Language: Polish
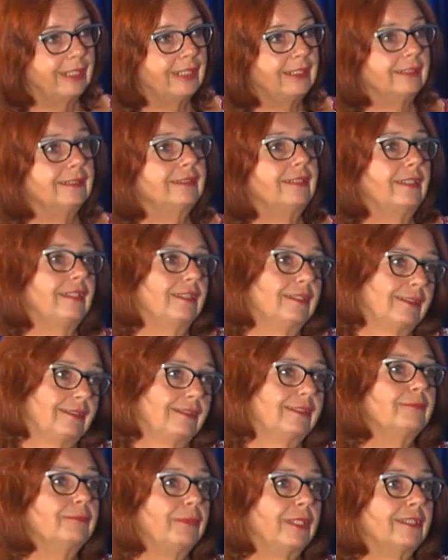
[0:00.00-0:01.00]
ale
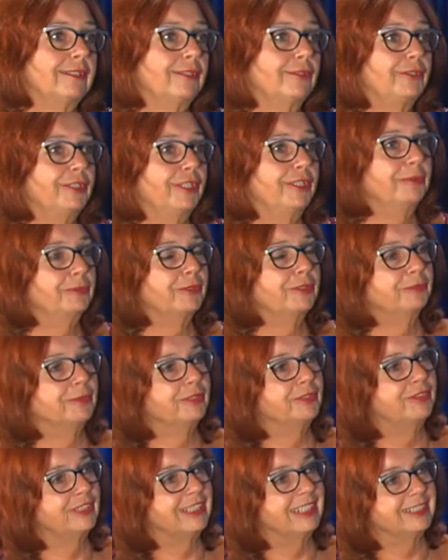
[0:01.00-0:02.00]
teraz bardzo
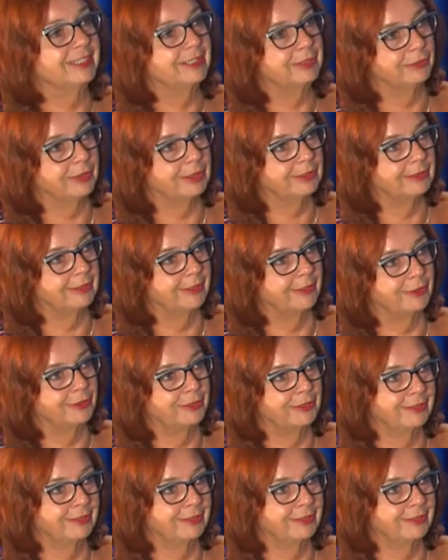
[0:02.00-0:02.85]
chcielibyśmy zwycięstwo jeszcze rok